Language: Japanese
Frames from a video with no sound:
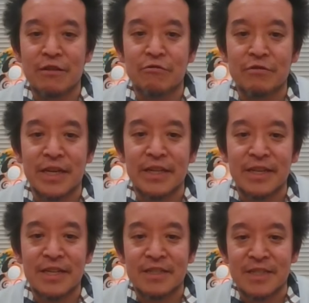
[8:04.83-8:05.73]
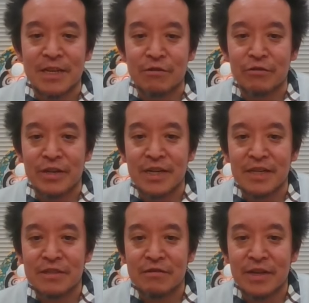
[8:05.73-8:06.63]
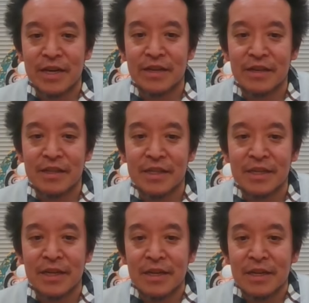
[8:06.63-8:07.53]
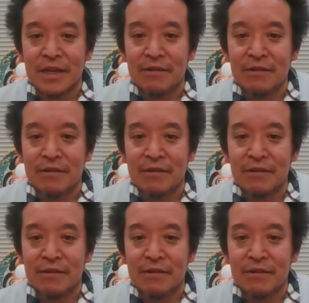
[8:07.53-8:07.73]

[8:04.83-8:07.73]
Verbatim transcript: 高裁に提出したことに関する会見です。